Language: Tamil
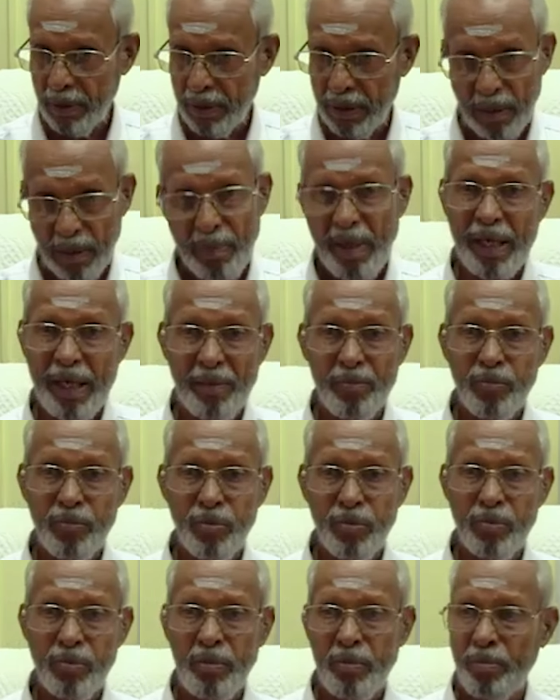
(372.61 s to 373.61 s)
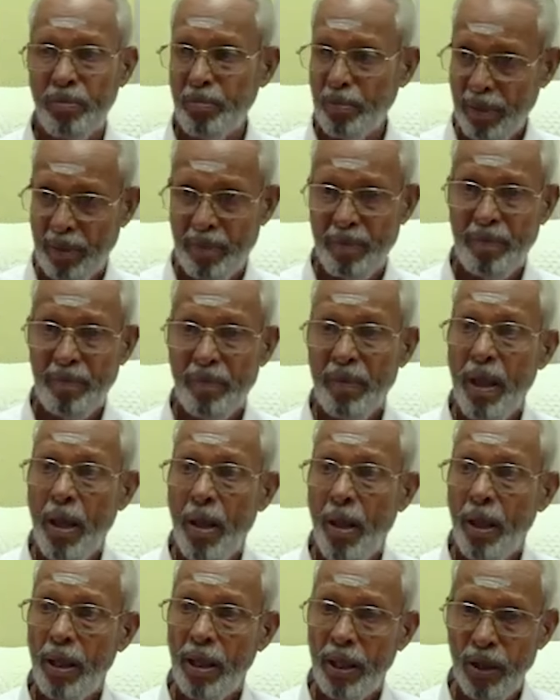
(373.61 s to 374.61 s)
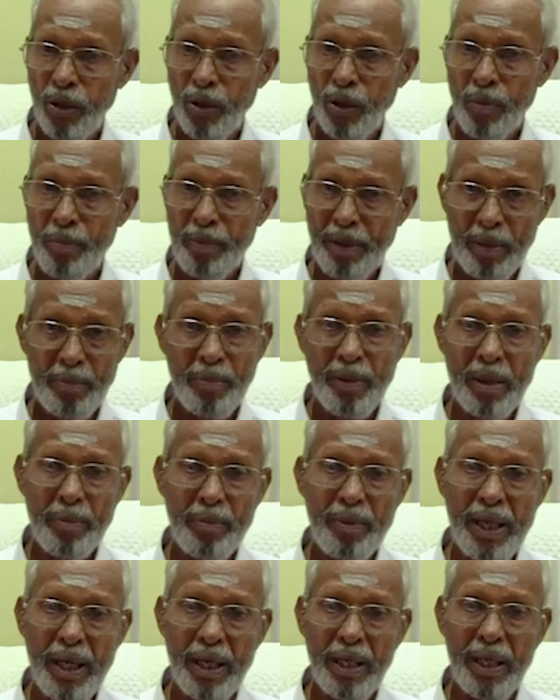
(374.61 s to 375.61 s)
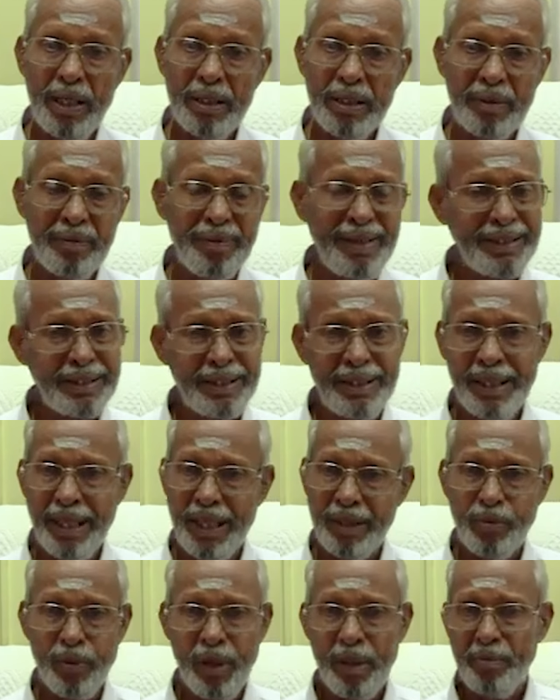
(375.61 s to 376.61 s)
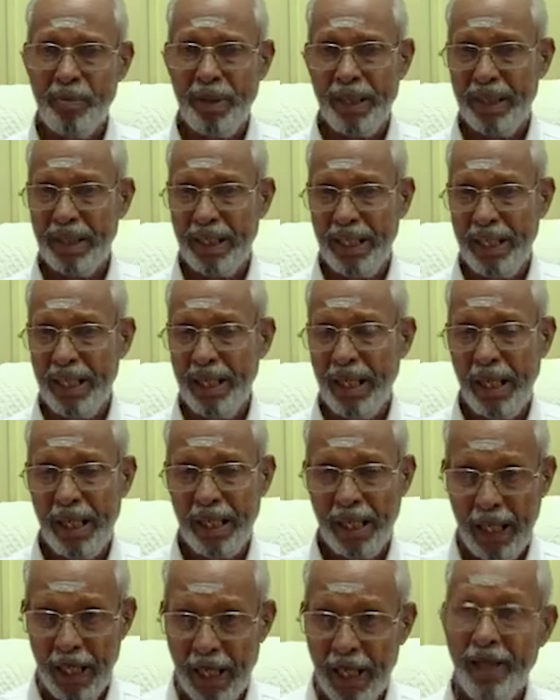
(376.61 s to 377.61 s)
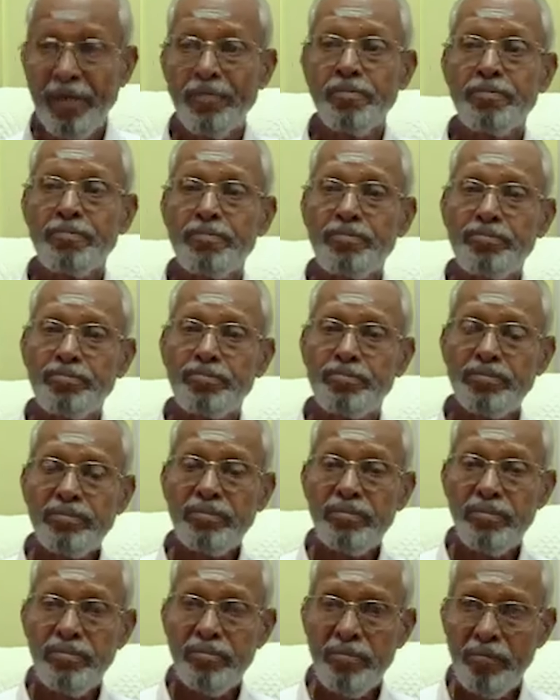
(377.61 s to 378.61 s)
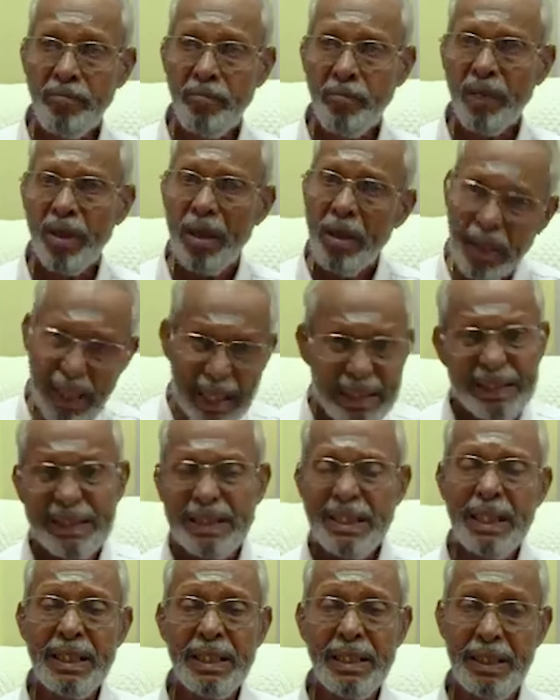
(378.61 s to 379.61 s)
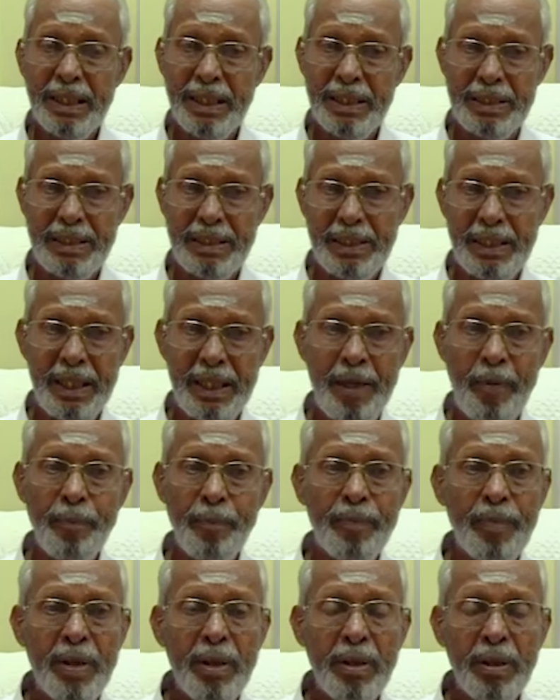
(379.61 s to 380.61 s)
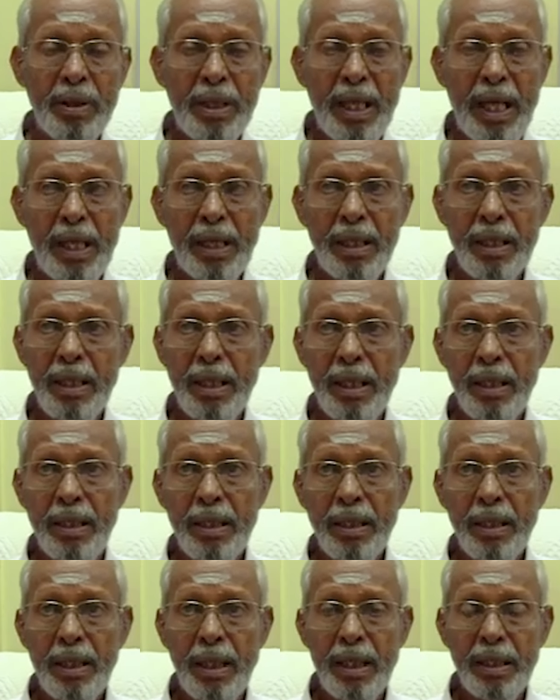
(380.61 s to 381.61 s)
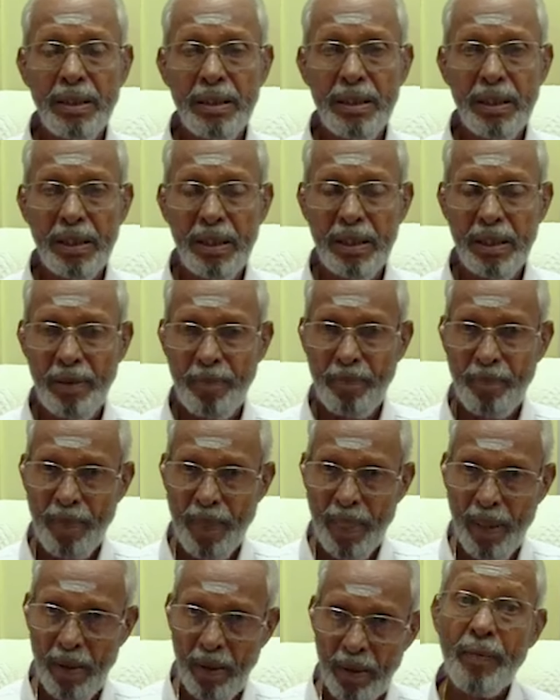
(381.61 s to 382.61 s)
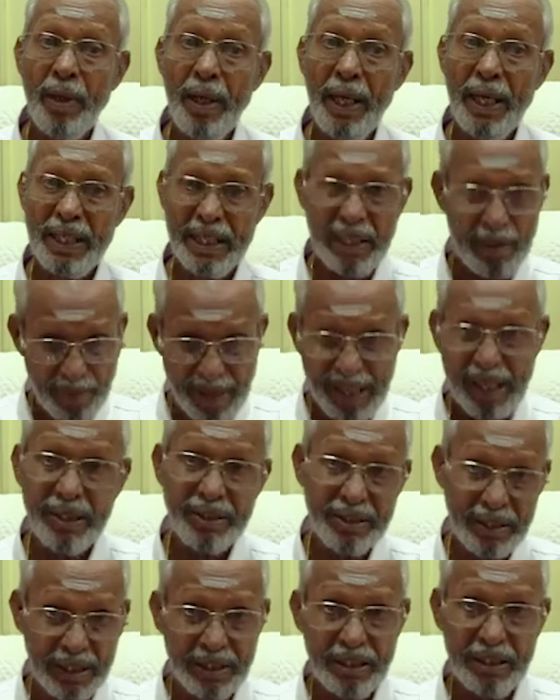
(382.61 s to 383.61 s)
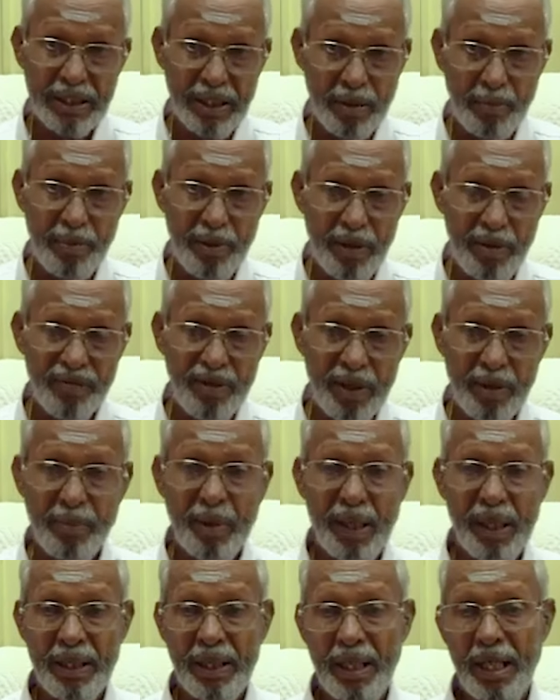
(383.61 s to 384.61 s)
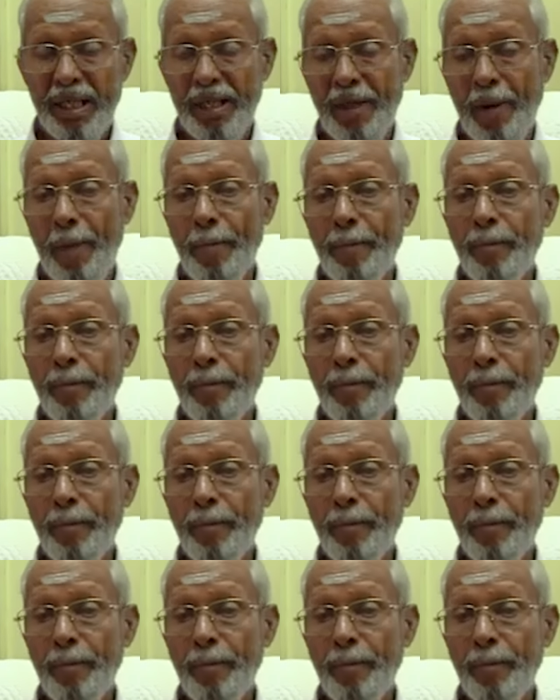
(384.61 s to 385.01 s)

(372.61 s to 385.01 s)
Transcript: தீர்மானம் பெரும் எல்லோரும் பெரும்பான்மையாக அதற்கு அதுக்கு நான் உடன்படுகிறேன் ஆனால் கட்சி என்ற ரீதியில் நாங்கள் அந்த ஐக்கிய மக்கள் சக்தி வேட்பாளரான